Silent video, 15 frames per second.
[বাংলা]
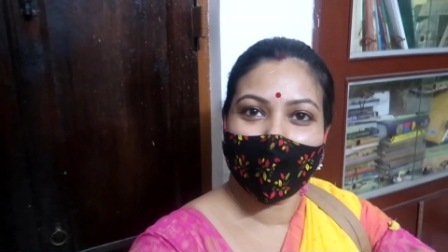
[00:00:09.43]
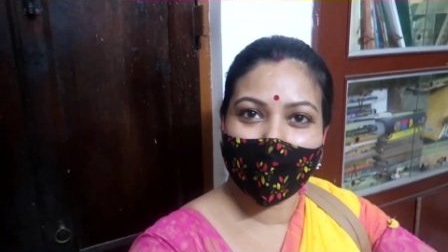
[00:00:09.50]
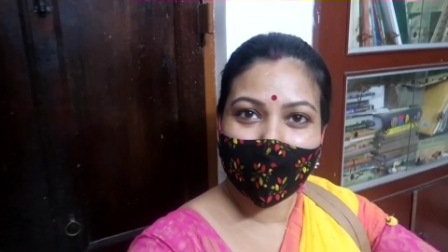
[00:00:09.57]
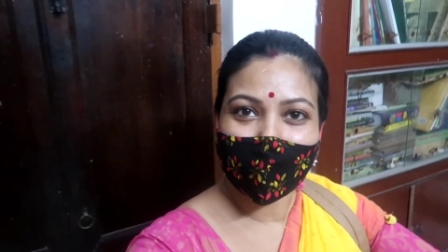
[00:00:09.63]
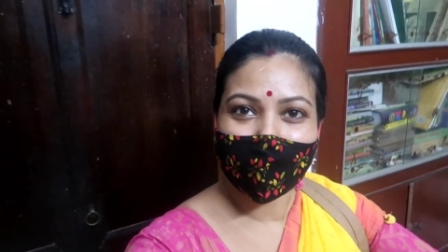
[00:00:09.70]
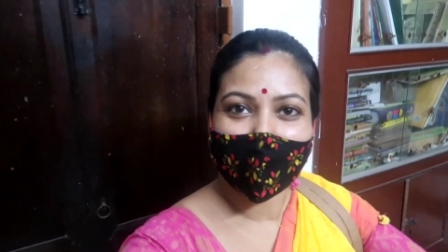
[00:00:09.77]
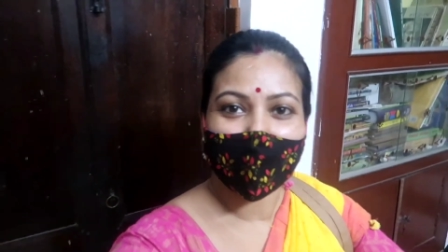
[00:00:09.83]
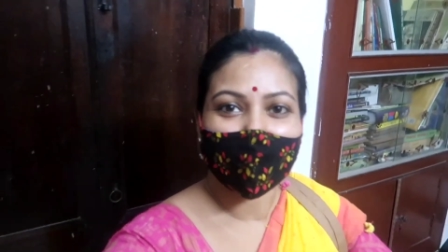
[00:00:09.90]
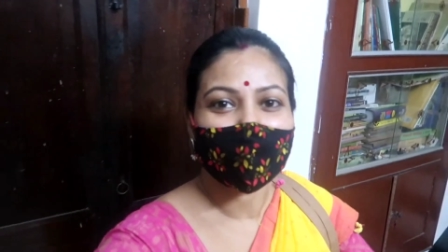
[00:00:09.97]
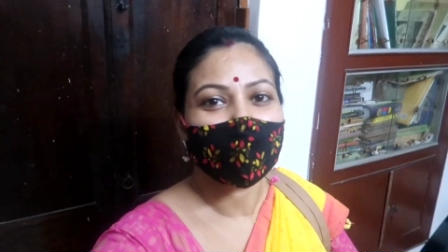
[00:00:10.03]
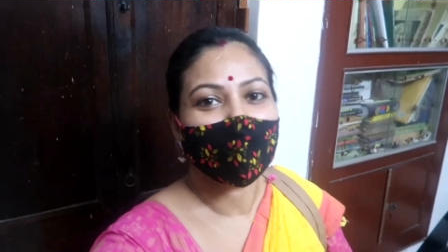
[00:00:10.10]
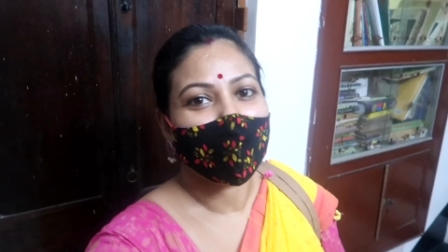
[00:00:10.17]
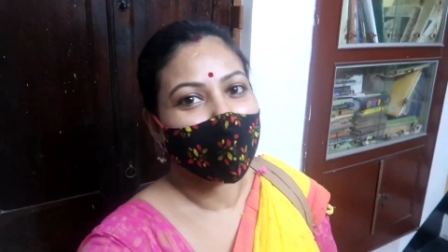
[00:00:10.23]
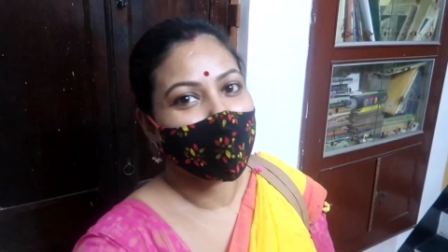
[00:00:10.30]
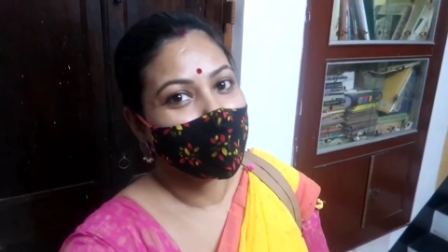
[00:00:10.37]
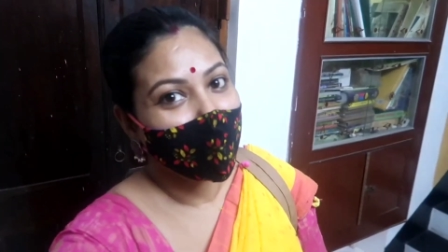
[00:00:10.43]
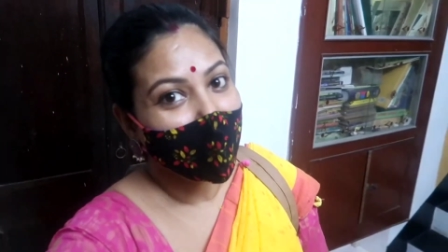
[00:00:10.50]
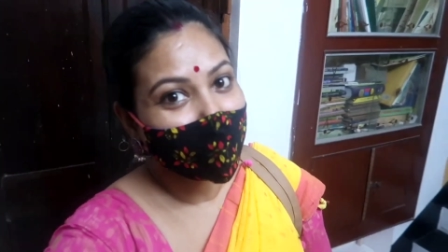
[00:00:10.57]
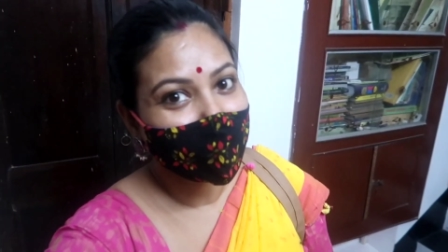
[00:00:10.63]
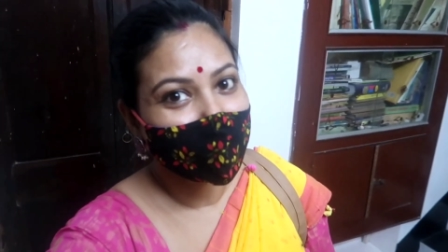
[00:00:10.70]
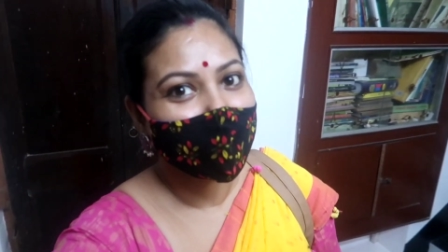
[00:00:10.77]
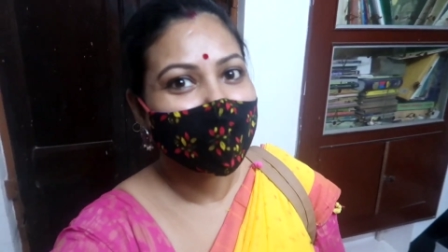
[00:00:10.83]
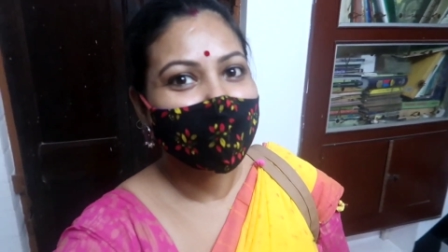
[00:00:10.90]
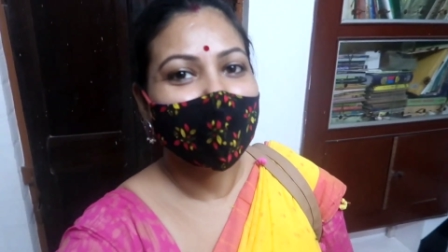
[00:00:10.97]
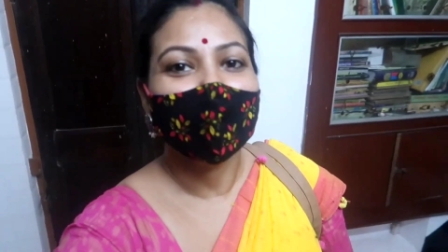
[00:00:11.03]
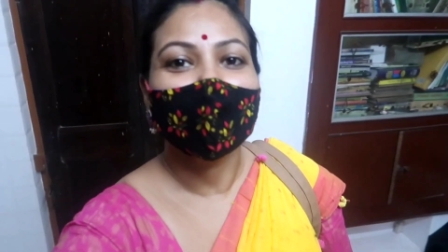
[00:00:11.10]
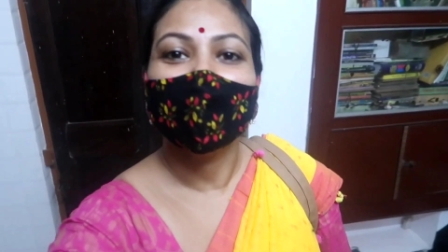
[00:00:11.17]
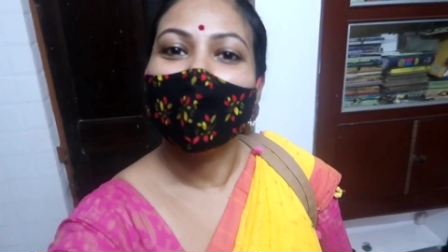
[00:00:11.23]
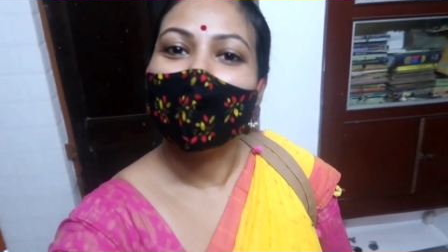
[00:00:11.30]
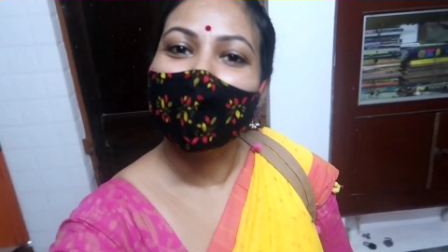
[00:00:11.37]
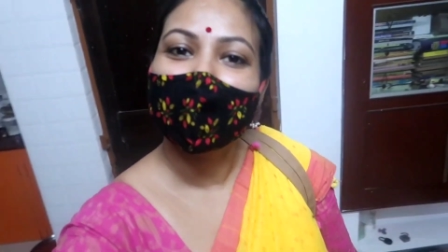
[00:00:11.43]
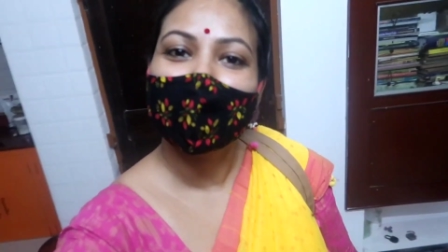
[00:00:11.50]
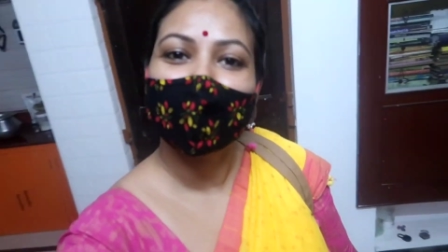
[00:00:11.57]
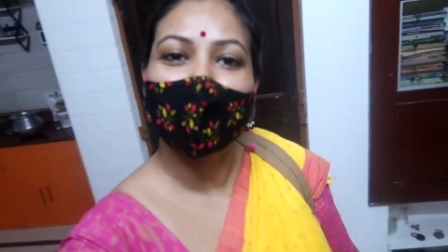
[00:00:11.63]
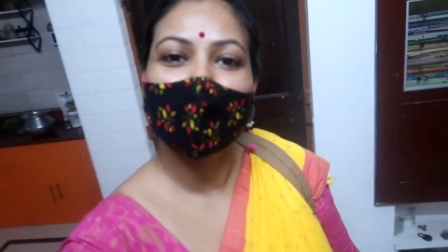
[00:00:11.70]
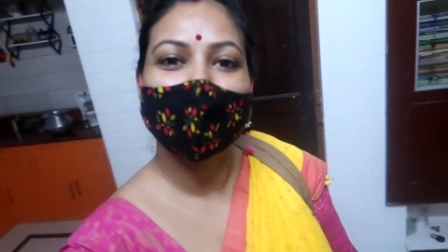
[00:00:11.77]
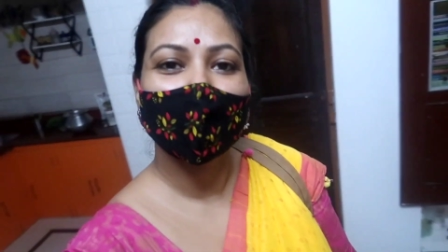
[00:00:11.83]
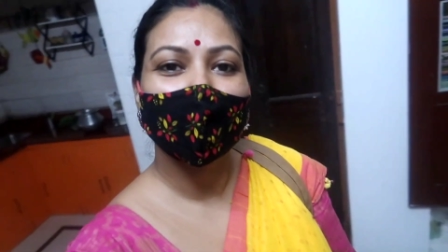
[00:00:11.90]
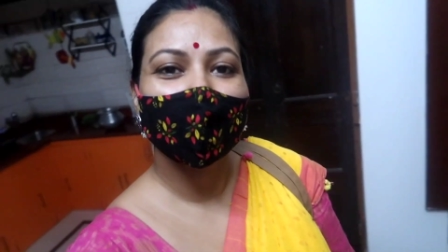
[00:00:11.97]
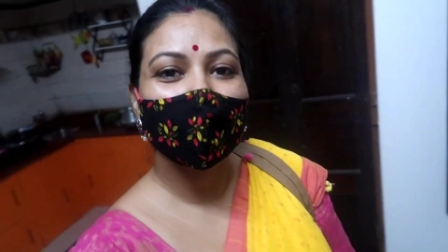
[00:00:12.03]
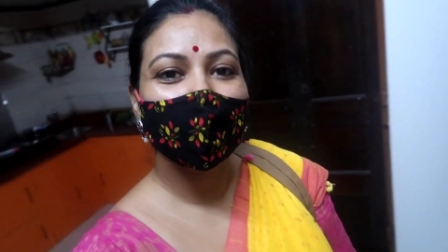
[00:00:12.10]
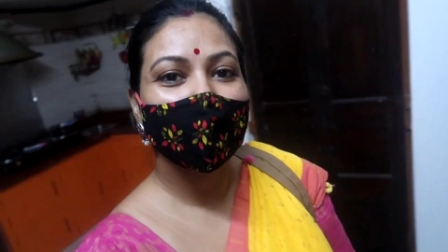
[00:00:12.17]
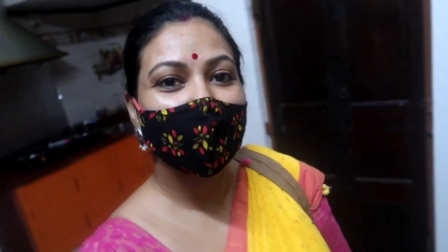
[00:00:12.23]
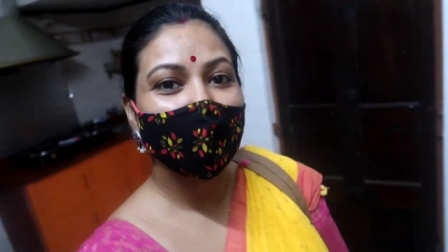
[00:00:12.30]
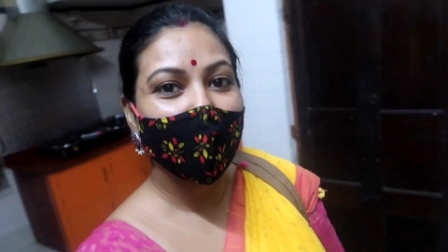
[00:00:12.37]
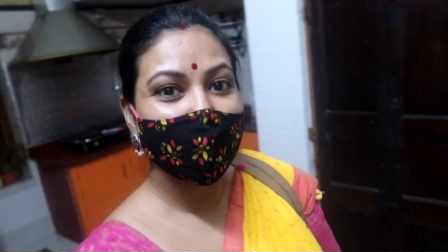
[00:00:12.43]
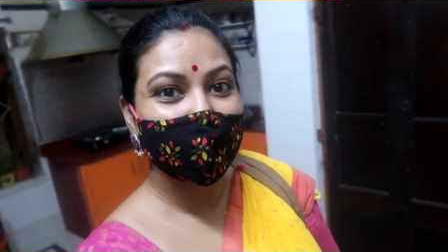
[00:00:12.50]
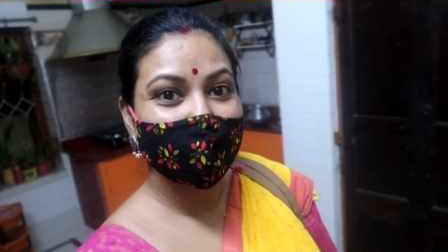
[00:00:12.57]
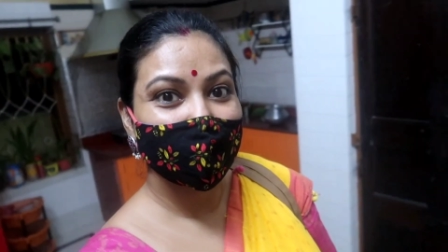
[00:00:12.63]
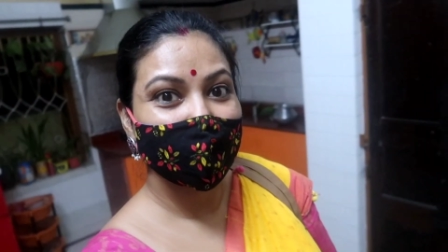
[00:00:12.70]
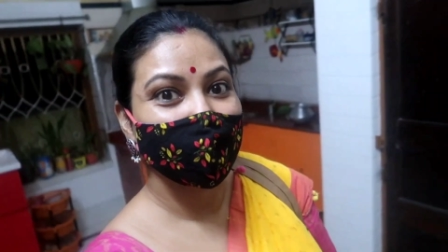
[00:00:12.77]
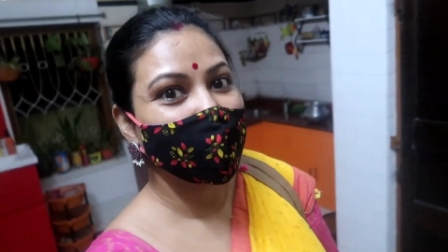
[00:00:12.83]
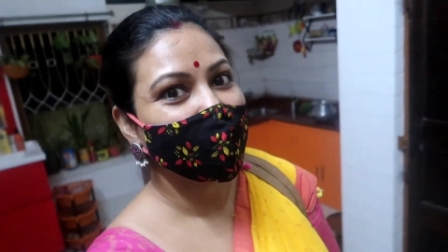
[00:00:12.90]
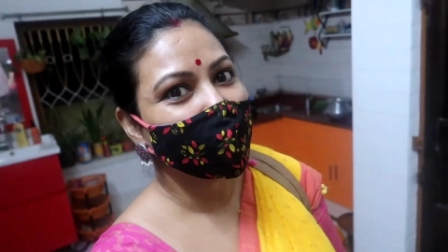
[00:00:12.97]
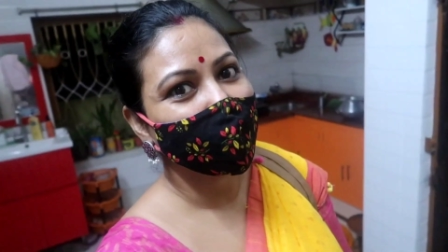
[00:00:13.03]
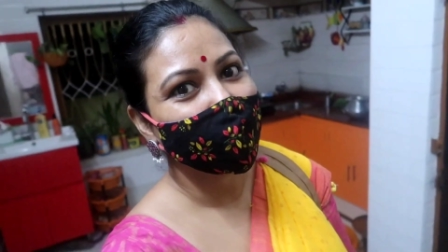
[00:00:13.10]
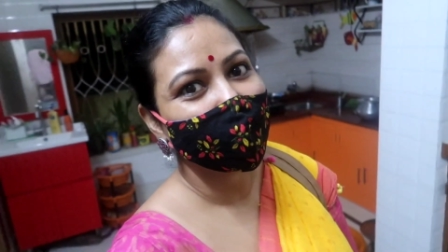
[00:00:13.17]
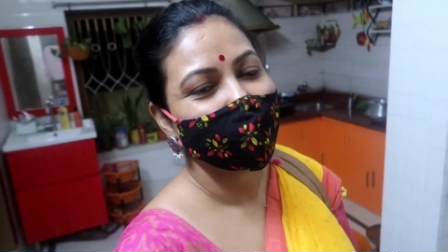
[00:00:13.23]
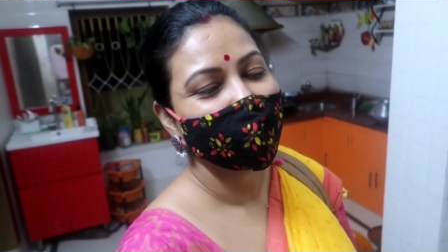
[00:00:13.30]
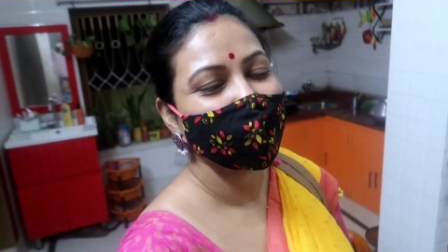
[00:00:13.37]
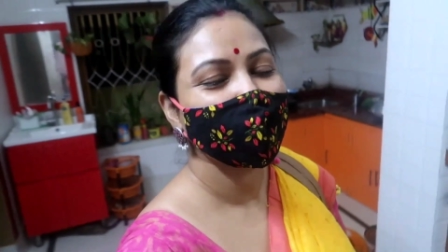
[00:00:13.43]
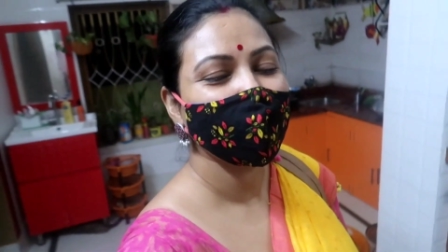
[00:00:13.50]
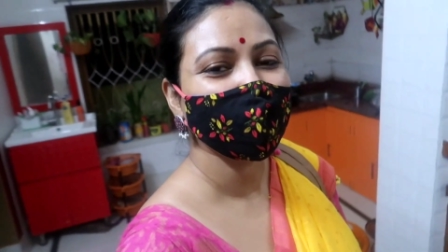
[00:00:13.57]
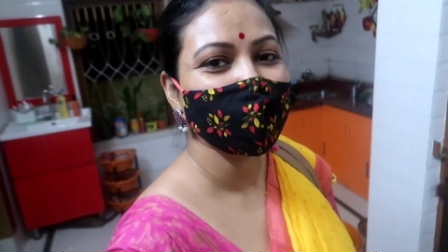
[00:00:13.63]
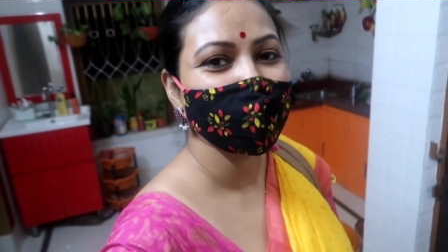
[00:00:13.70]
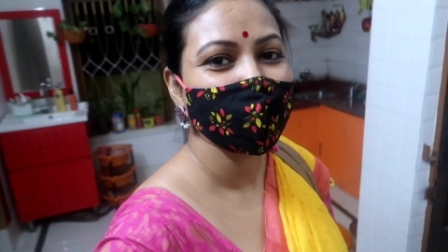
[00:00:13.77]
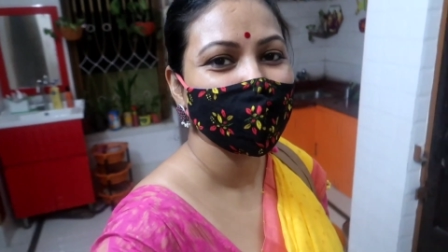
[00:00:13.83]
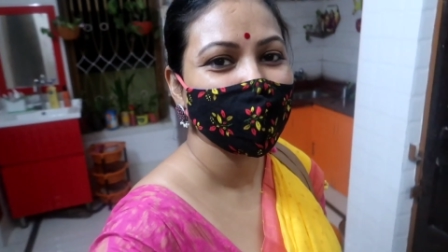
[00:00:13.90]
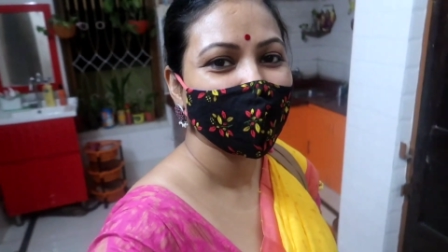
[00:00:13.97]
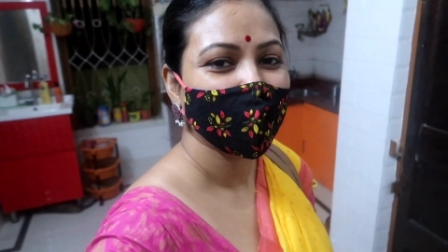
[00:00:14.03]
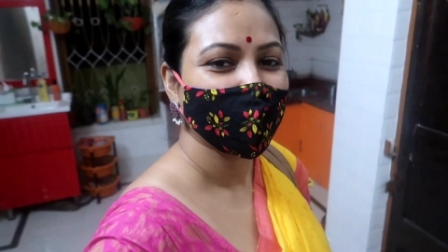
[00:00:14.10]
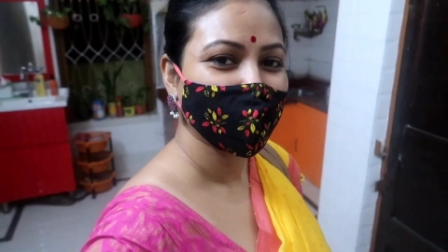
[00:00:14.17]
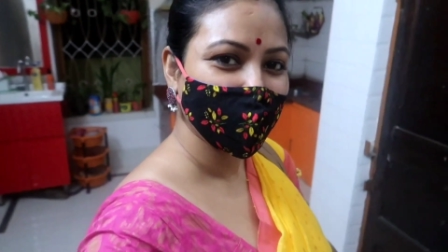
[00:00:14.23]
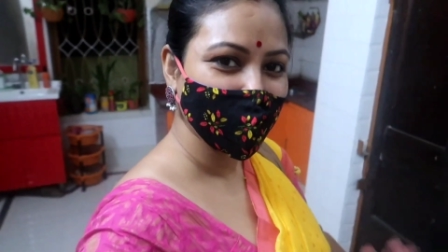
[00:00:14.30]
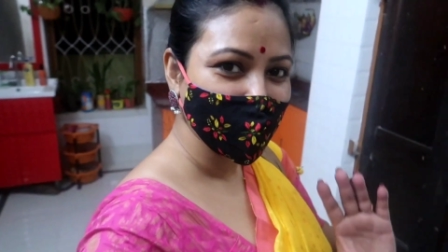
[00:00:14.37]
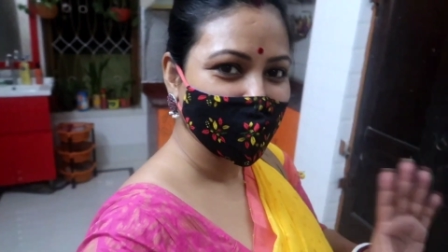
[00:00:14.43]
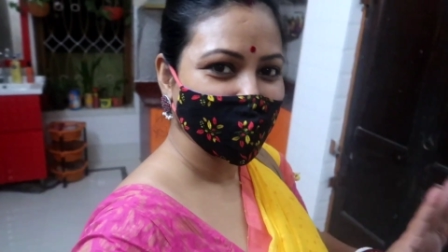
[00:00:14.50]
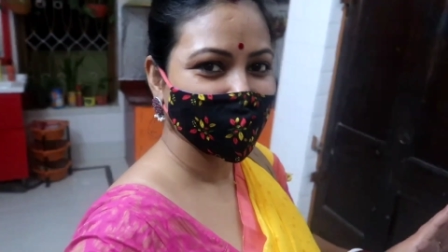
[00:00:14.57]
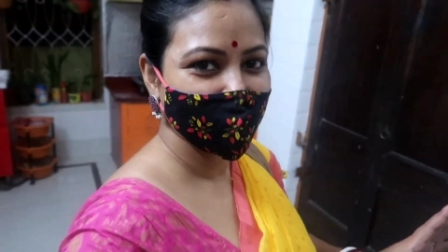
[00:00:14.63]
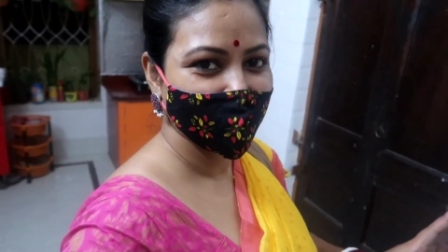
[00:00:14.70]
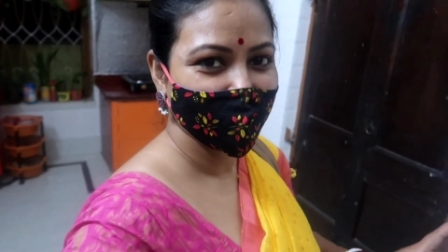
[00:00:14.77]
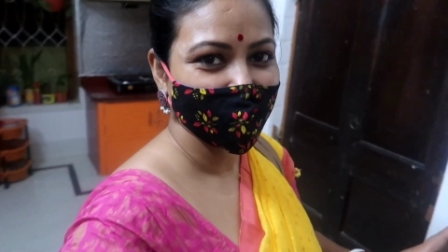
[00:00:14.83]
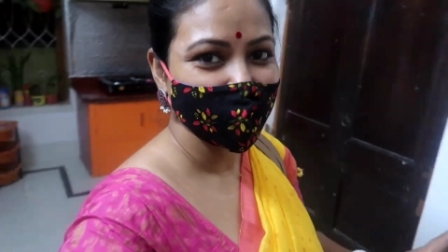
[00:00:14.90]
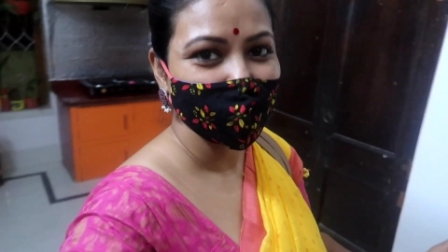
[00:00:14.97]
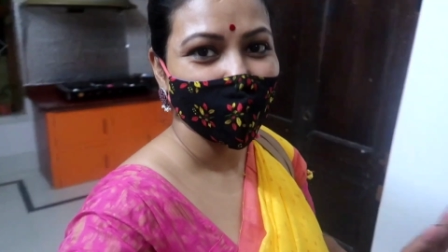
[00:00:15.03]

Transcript: হ্যালো ফ্রেন্ডস ওয়েলকাম ব্যাক টু দ্য চ্যানেল বেঙ্গলি ব্লগার কাকলি আজকে বিকেলবেলা থেকে ব্লগ শুরু করলাম গুড ইভিনিং